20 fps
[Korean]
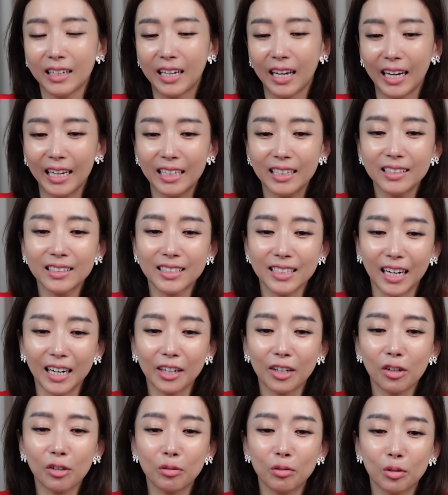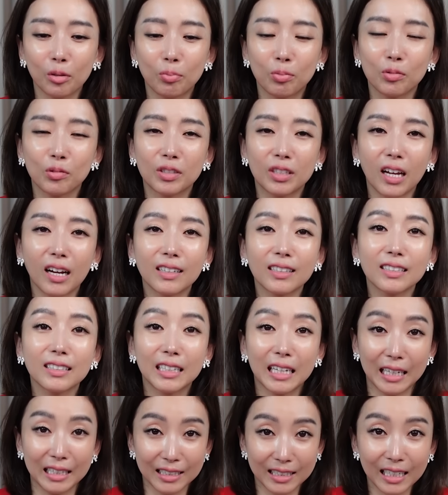개인 자격으로 부탁은
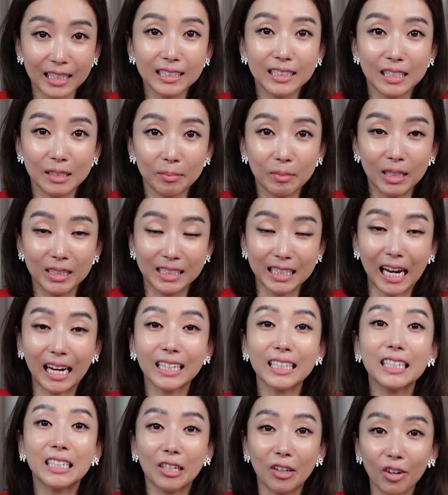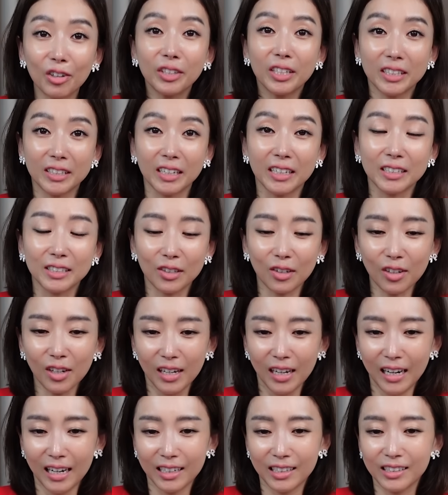괜찮지만 자기 건에 대해서
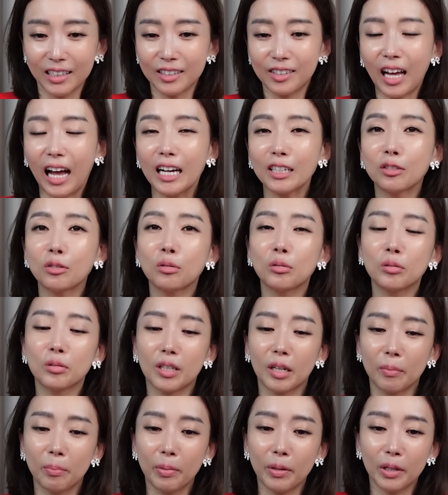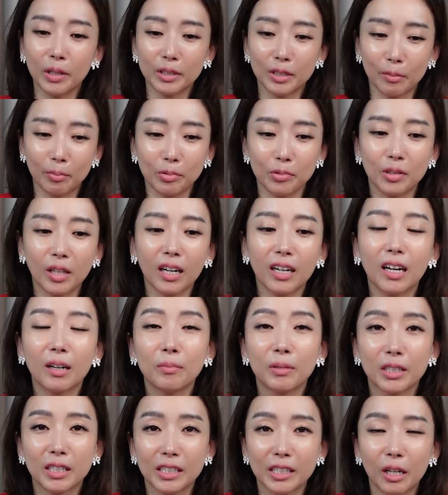근데 다수를 대표해서
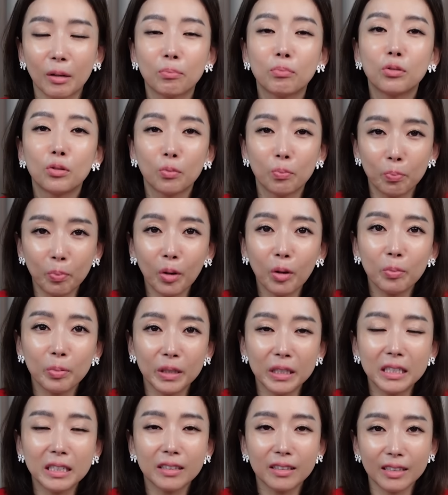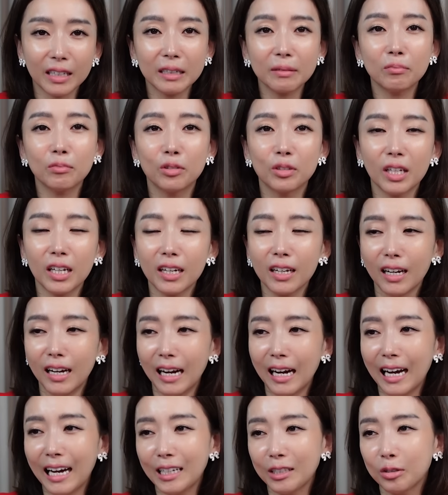부탁하면 그게 불법이기 때문에
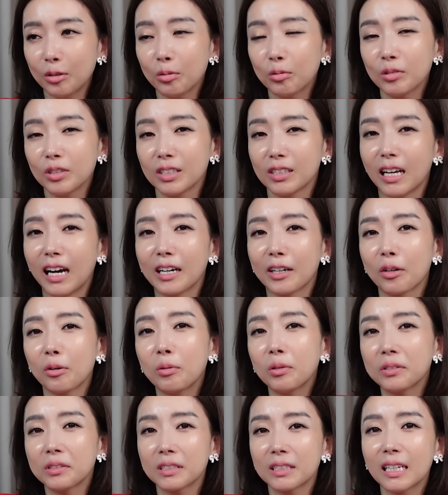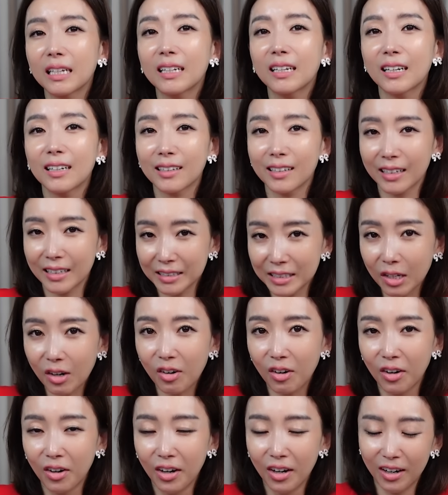한동훈이 나경원을
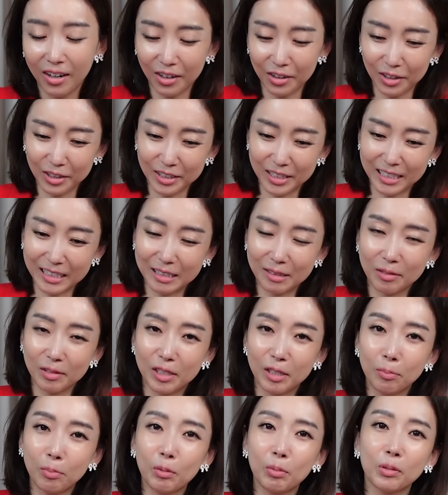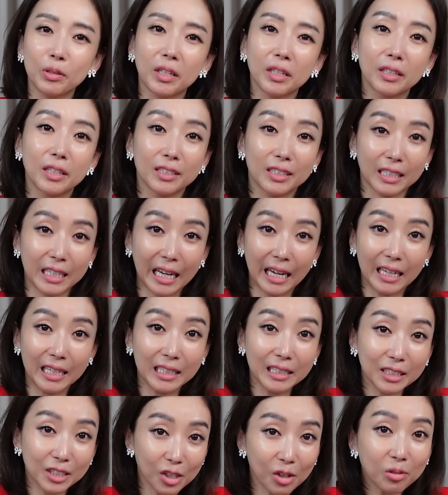생각해서 어 지금 그 부분에 대해서
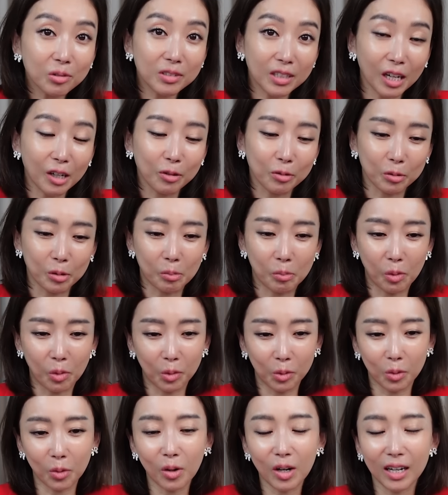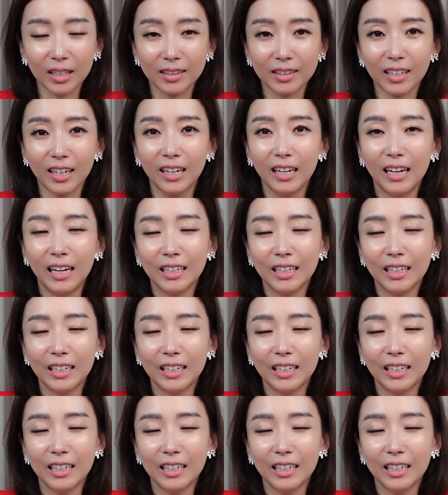개인 청탁으로 몰고 갔다.